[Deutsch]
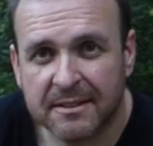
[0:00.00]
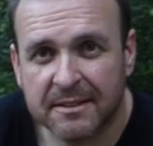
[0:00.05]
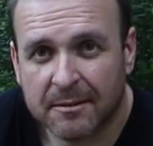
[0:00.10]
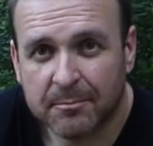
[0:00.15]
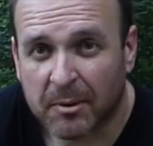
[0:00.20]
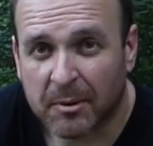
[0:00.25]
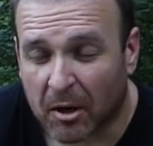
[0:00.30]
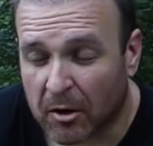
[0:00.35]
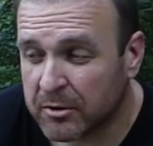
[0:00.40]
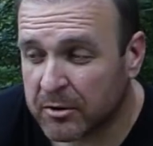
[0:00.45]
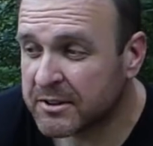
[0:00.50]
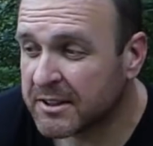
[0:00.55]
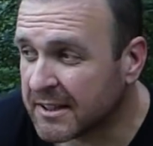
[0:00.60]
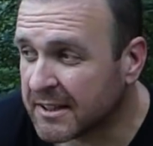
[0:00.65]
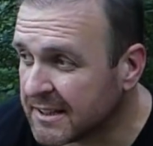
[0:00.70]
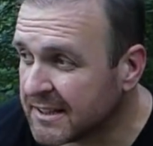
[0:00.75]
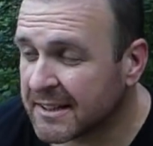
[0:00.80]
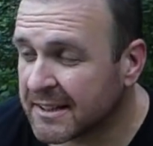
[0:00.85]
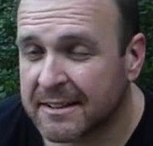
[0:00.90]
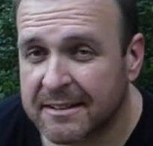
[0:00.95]
dann braucht
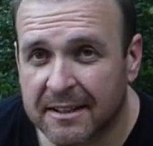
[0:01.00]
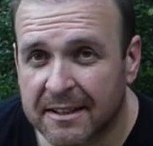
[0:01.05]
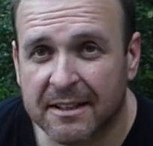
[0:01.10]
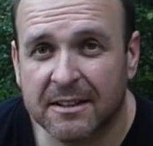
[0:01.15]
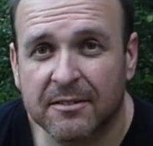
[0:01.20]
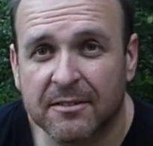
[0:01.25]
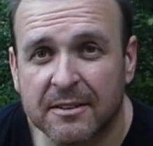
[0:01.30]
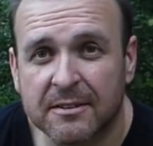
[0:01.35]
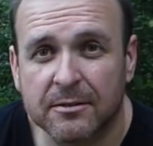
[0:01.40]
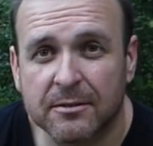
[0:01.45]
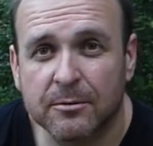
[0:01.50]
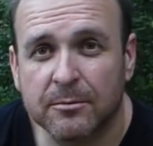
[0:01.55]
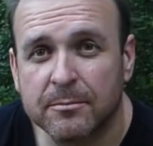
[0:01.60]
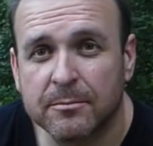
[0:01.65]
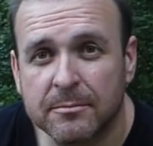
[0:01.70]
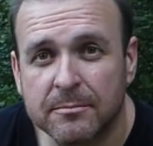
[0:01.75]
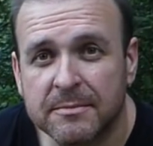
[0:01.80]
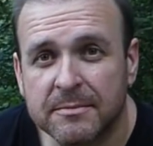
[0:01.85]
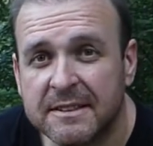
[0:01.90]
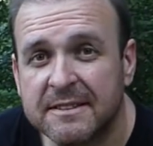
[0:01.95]
ihr irgendetwas,
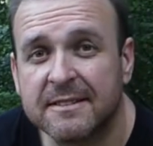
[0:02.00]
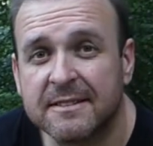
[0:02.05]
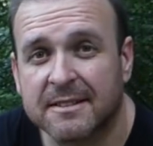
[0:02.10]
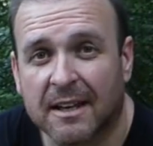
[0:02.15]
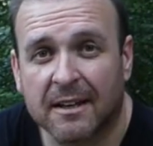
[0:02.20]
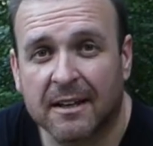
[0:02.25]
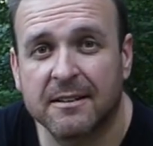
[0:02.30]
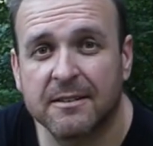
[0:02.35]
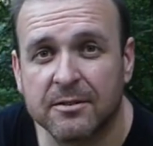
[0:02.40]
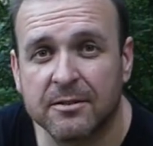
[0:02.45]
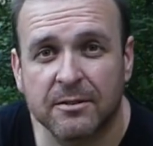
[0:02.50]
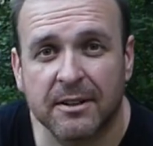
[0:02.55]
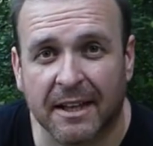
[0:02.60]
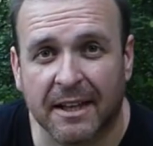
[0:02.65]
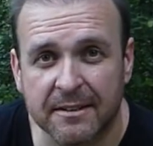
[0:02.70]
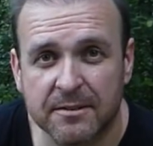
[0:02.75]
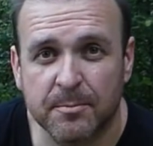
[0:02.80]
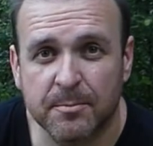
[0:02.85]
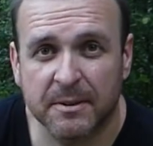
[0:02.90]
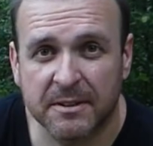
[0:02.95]
um diese Sachen zu
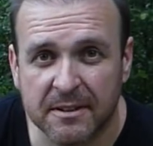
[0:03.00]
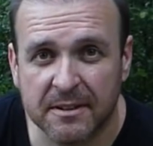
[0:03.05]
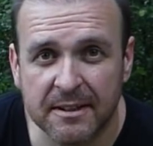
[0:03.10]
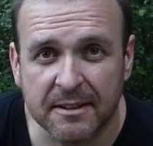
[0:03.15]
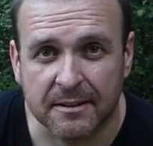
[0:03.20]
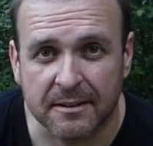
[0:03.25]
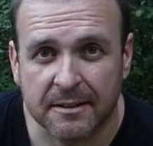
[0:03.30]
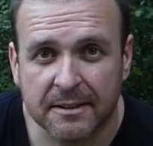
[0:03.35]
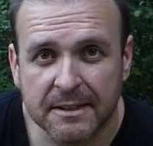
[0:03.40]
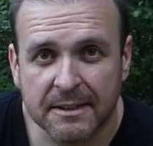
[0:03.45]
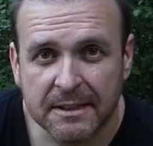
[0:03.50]
transportieren.